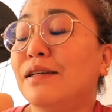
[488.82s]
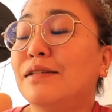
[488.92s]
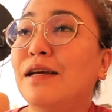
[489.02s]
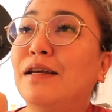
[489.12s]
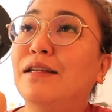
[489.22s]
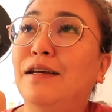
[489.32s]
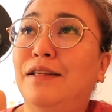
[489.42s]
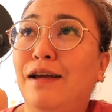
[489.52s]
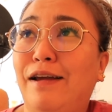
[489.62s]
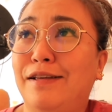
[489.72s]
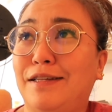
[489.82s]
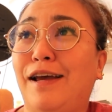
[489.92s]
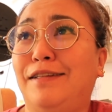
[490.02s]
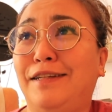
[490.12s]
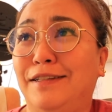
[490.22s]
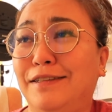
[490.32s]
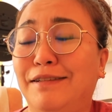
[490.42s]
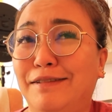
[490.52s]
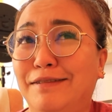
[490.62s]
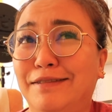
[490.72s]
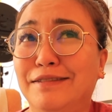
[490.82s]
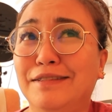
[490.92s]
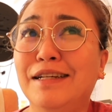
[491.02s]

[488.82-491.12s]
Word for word: excited na excited ako.